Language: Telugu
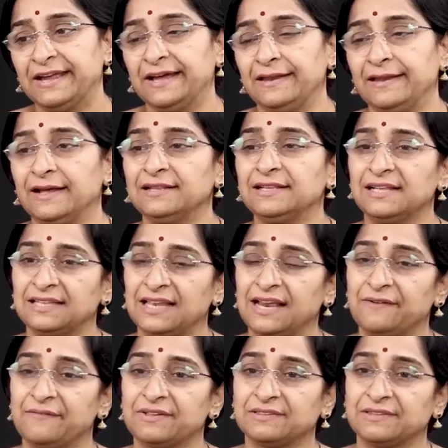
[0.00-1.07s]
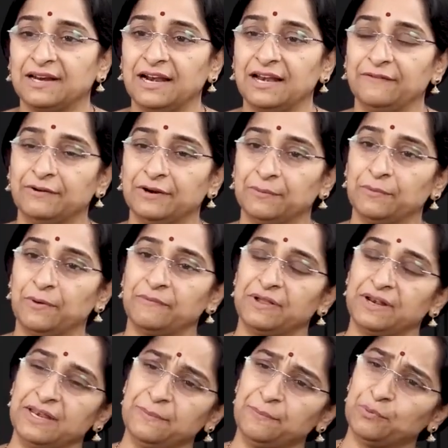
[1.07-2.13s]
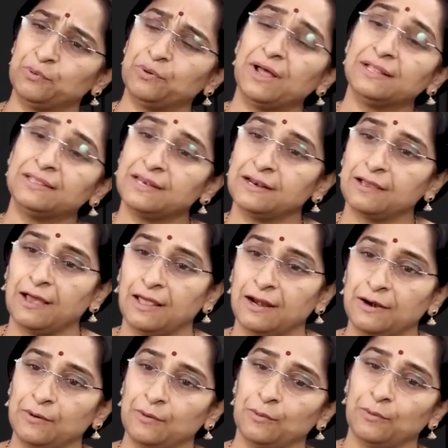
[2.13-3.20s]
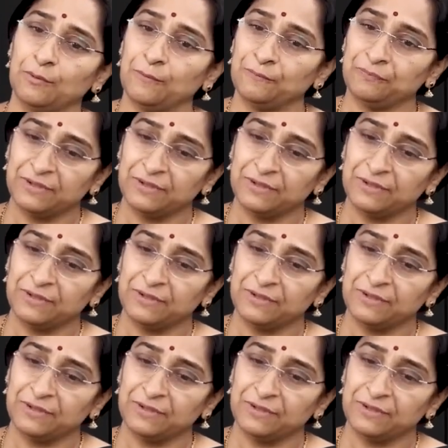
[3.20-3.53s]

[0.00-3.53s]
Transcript: ఈ కన్యాదాతలకు వస్త్రాలు ఇవ్వటం అవన్నీ పురాతన కాలంలో